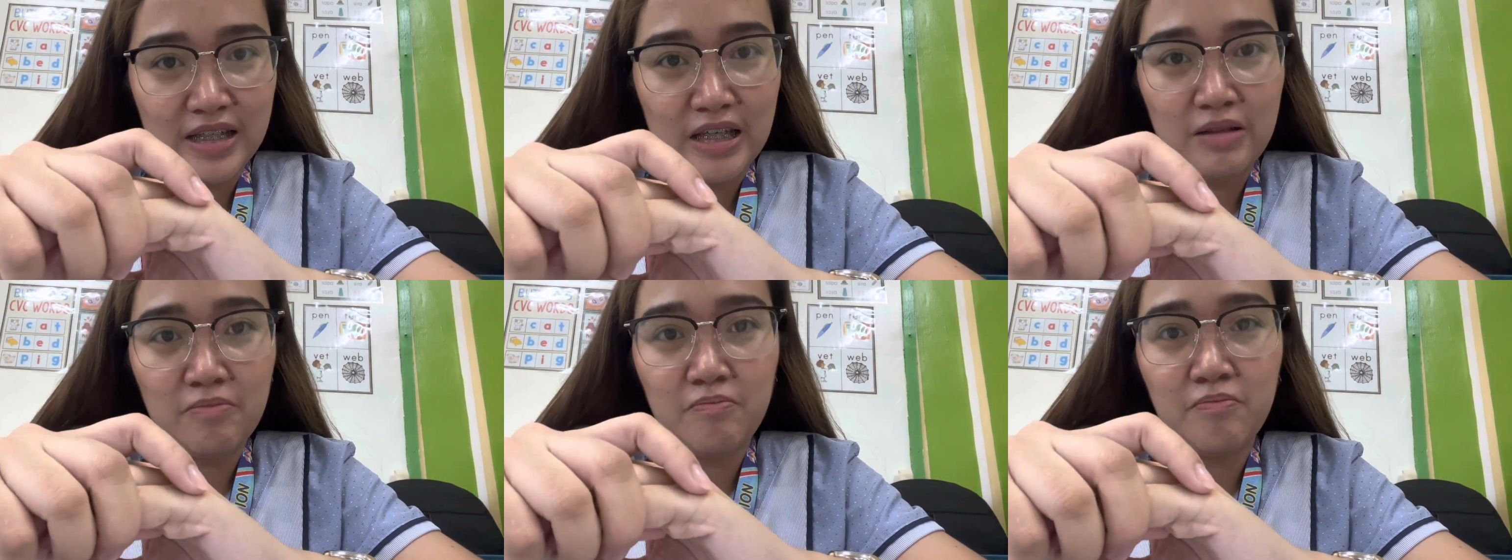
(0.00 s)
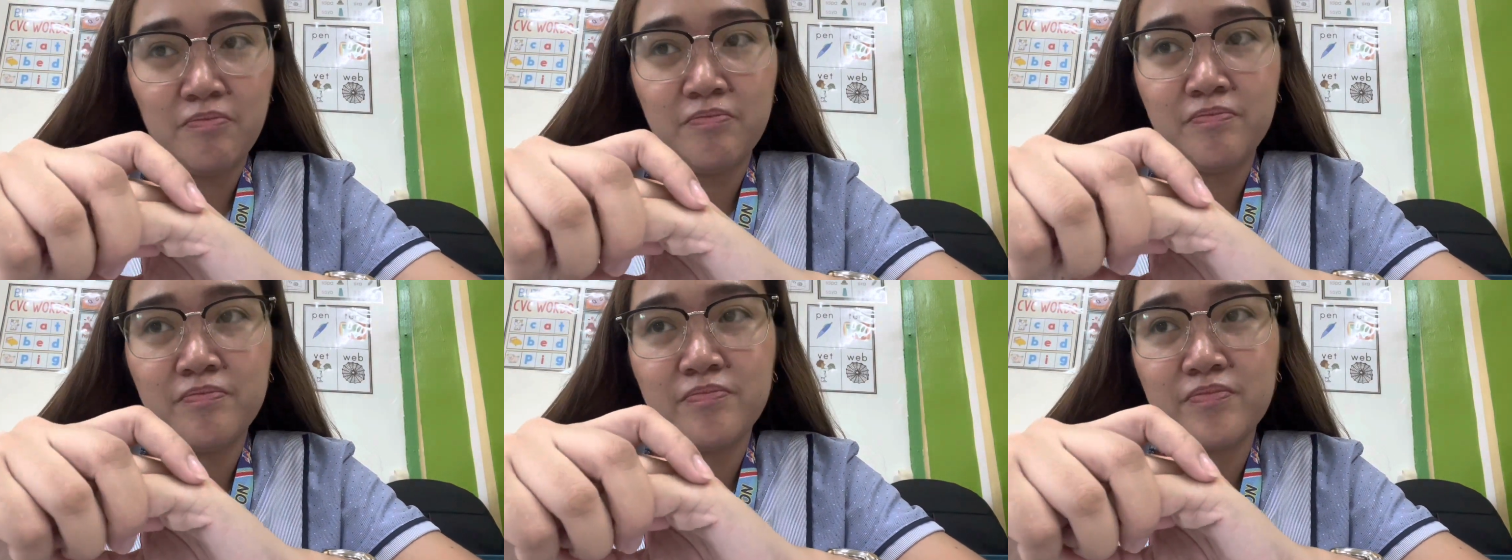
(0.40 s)
in
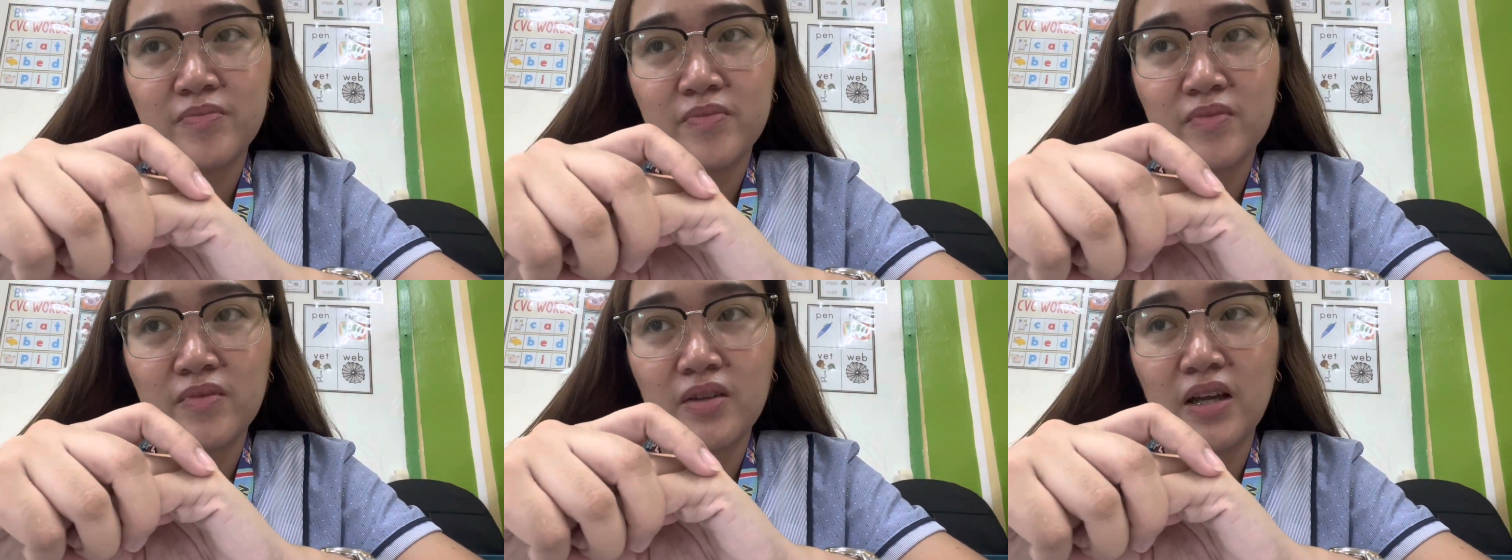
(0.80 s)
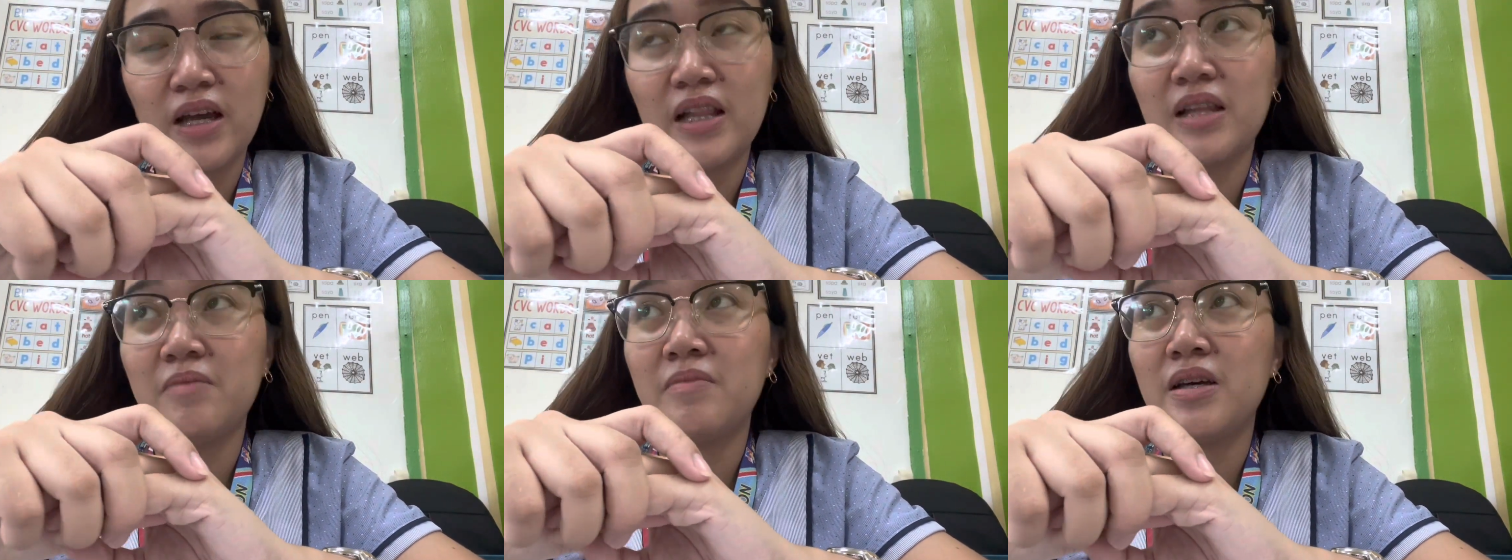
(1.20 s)

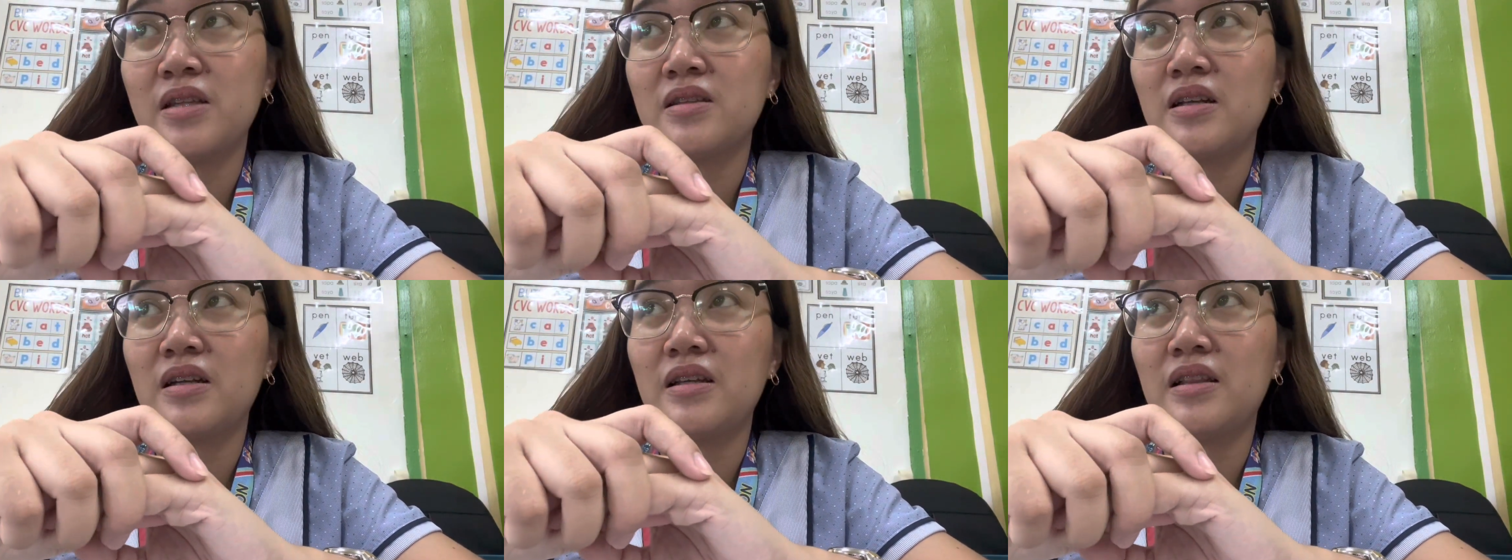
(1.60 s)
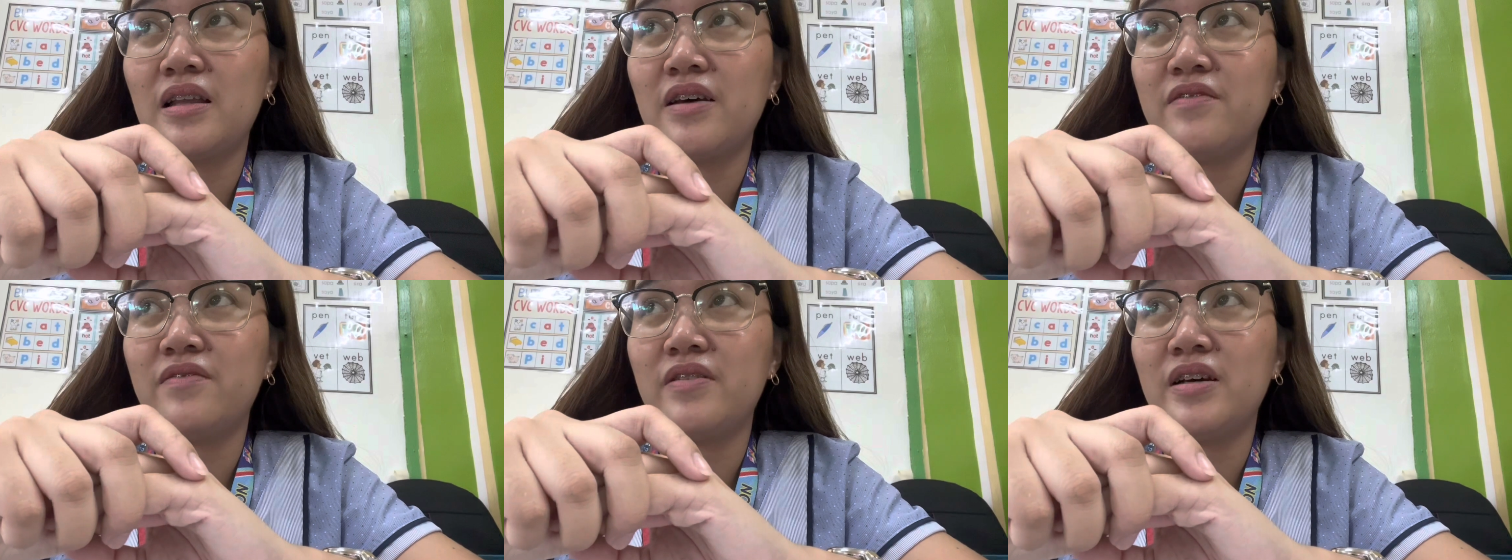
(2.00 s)
elementary
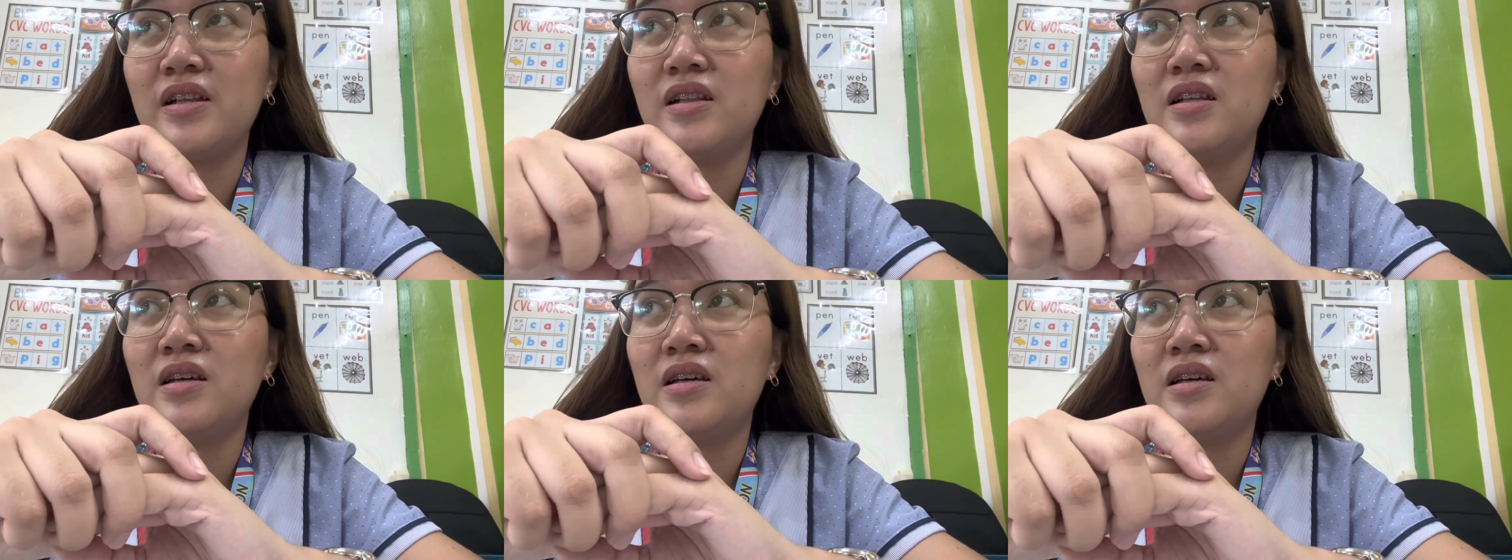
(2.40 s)
level